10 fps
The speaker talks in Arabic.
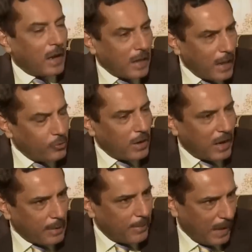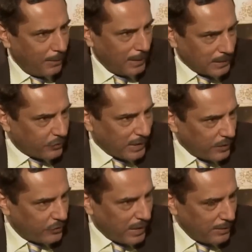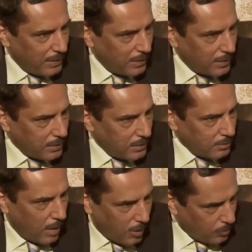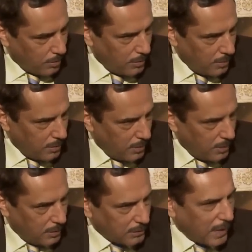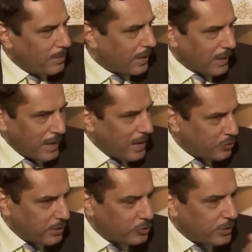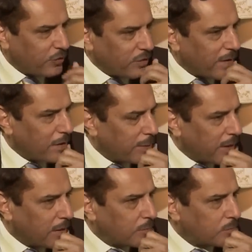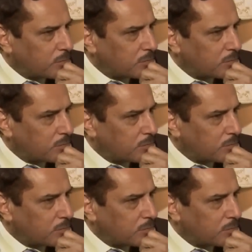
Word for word: هل هل هناك ملامح الاقتصاد الاسلامي؟ لا ماكو. لا ماكو. طيب الايراني شو شو استفادوا منه؟ وين اكو